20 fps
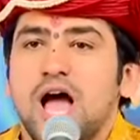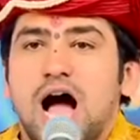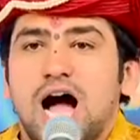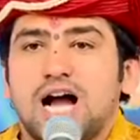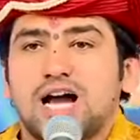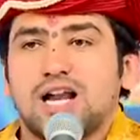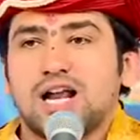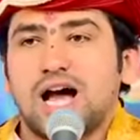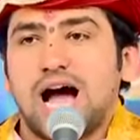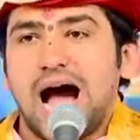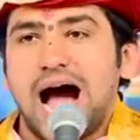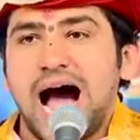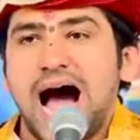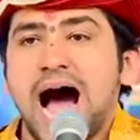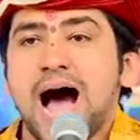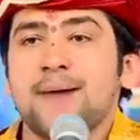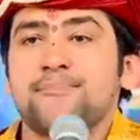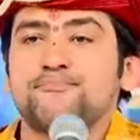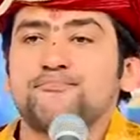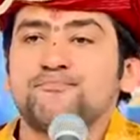अगर
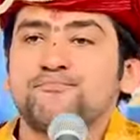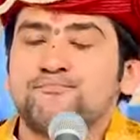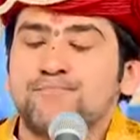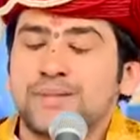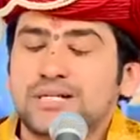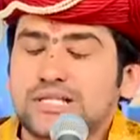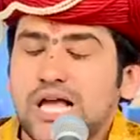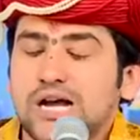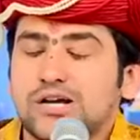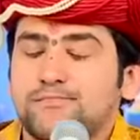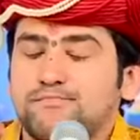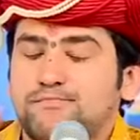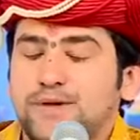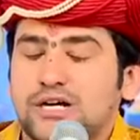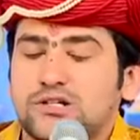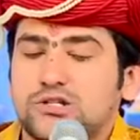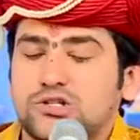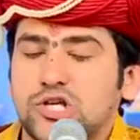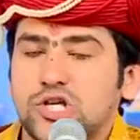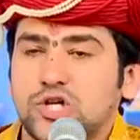आप मृतक
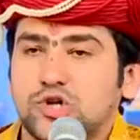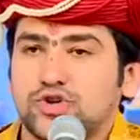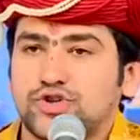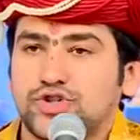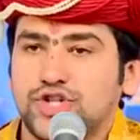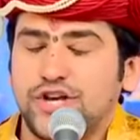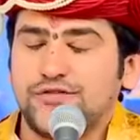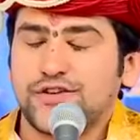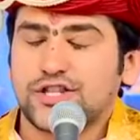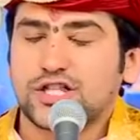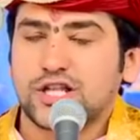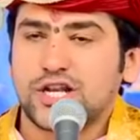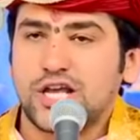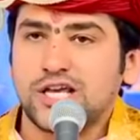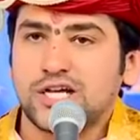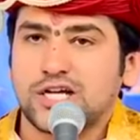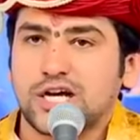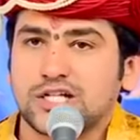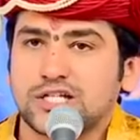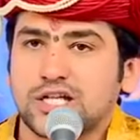व्यक्ति को जीवित
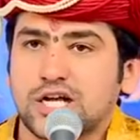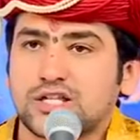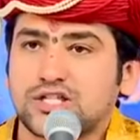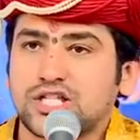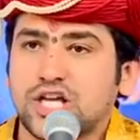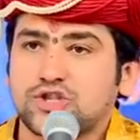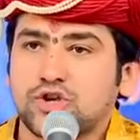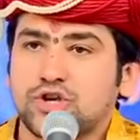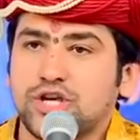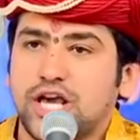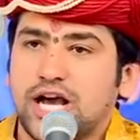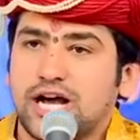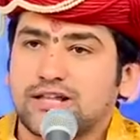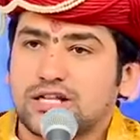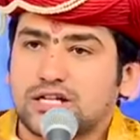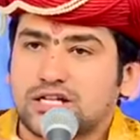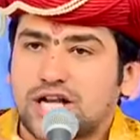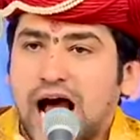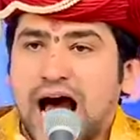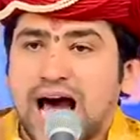नहीं कर सकते तो ये
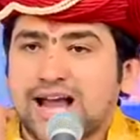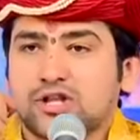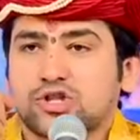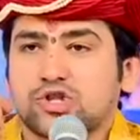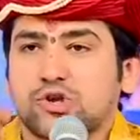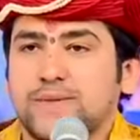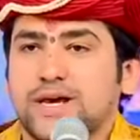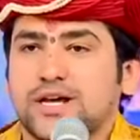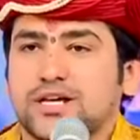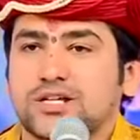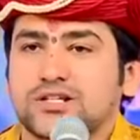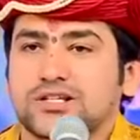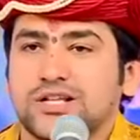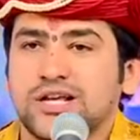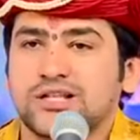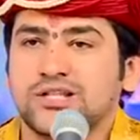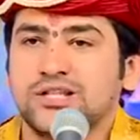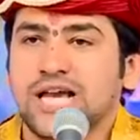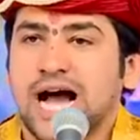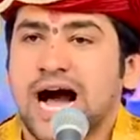अधिकार तुम्हें
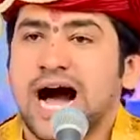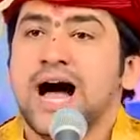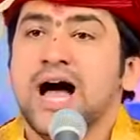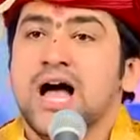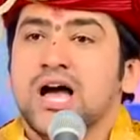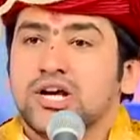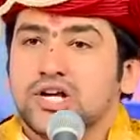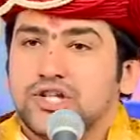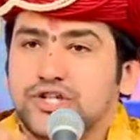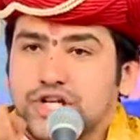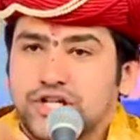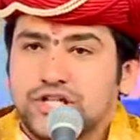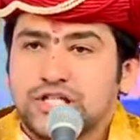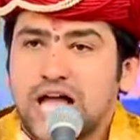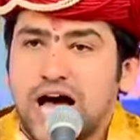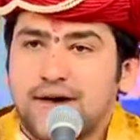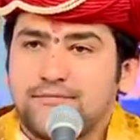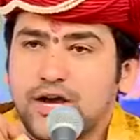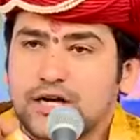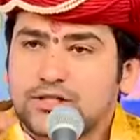किसने दिया कि
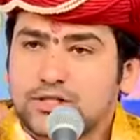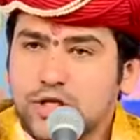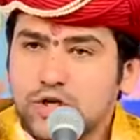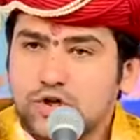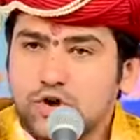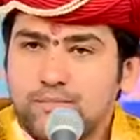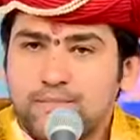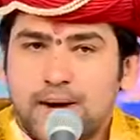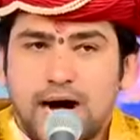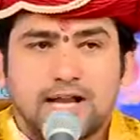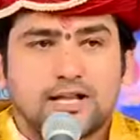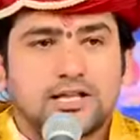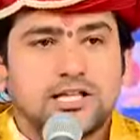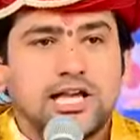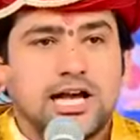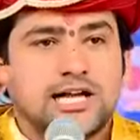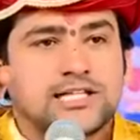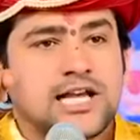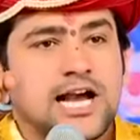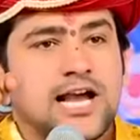जिंदा व्यक्ति को मार
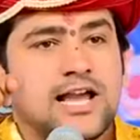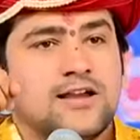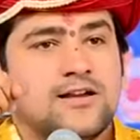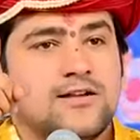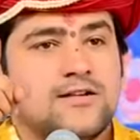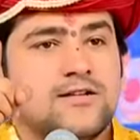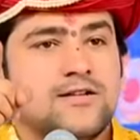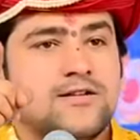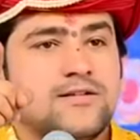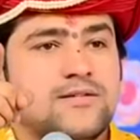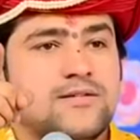दिया जाए